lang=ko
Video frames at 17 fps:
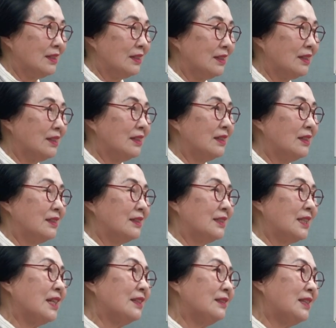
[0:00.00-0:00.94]
어,
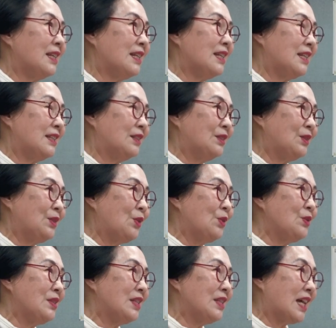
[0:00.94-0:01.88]
삭달에는
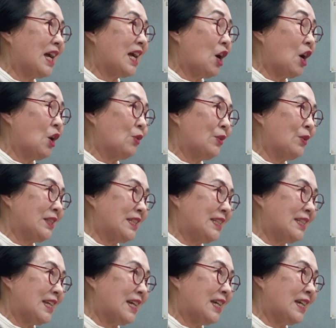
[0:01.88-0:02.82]
동사가
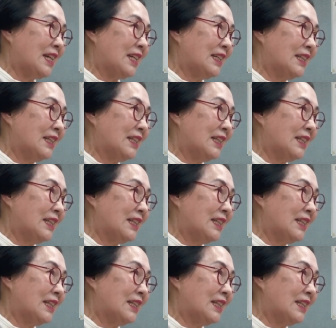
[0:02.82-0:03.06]
어원이다.